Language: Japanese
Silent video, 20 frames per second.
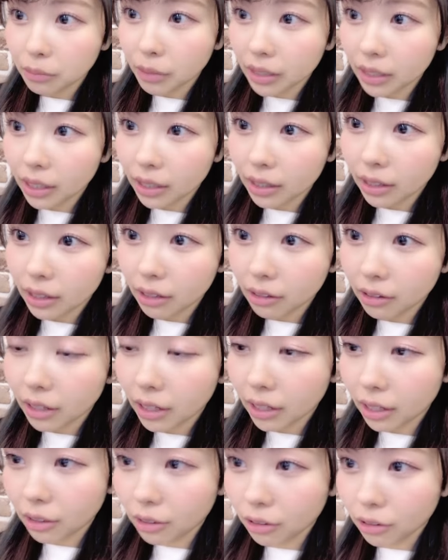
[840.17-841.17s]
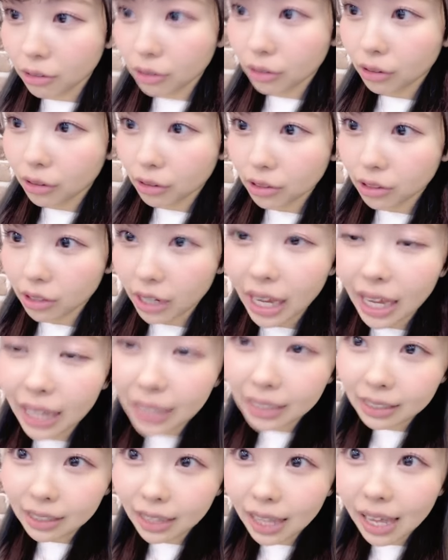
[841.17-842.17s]
も当たってるねんけど夜どうしよう
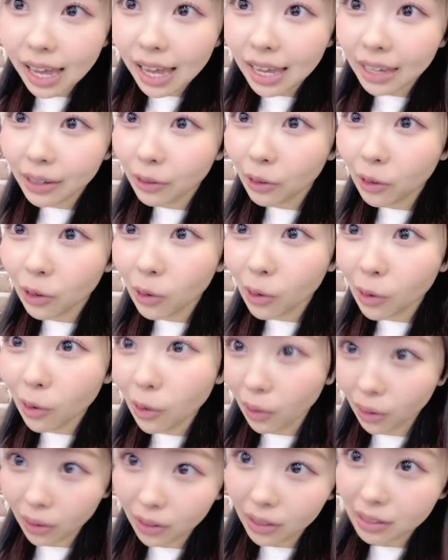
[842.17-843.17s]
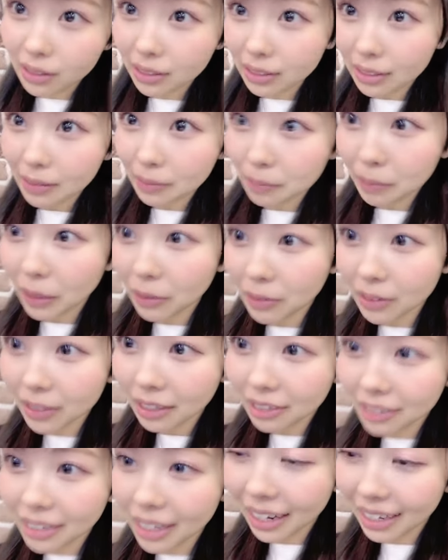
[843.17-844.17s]
えー、来てーよ迷っ
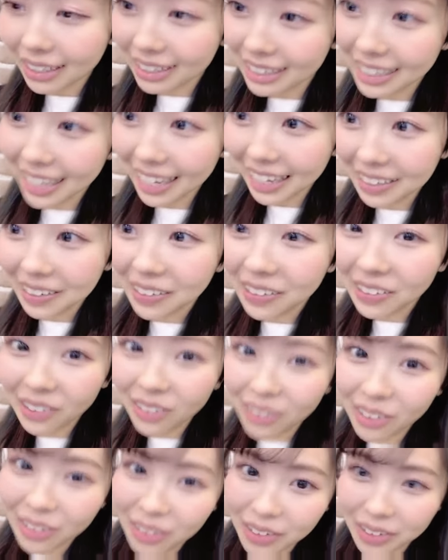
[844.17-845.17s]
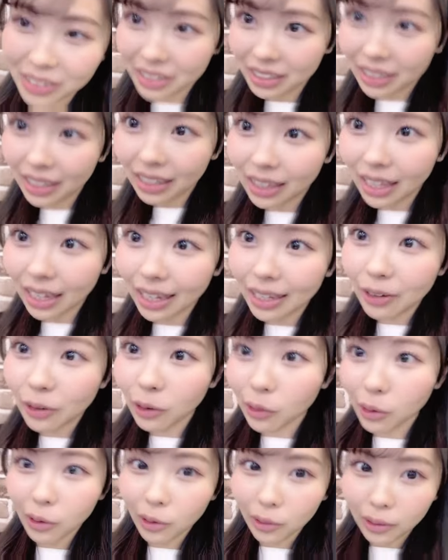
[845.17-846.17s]
てるなら来てよ来て
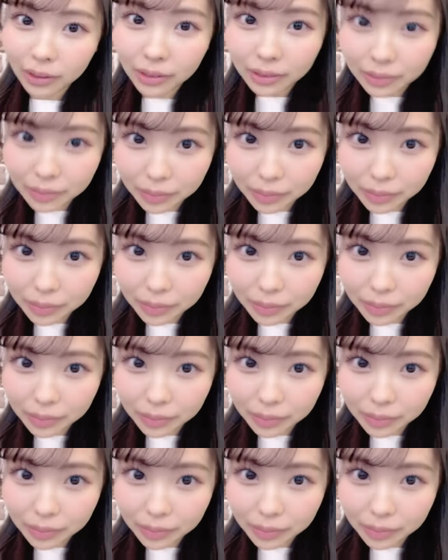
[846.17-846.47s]
よ